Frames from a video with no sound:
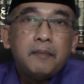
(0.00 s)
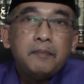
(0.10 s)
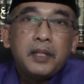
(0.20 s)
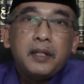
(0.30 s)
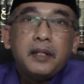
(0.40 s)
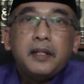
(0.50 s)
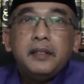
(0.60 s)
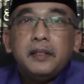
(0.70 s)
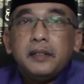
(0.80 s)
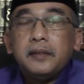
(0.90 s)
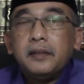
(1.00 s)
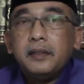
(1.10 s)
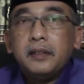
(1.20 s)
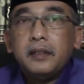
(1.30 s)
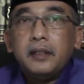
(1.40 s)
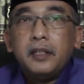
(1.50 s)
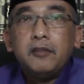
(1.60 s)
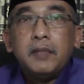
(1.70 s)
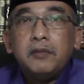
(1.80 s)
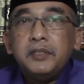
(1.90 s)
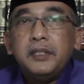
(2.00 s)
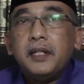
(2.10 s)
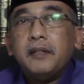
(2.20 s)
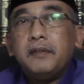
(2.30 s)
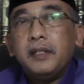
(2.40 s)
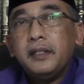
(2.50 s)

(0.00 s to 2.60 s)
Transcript: alam pikirannya itu manusia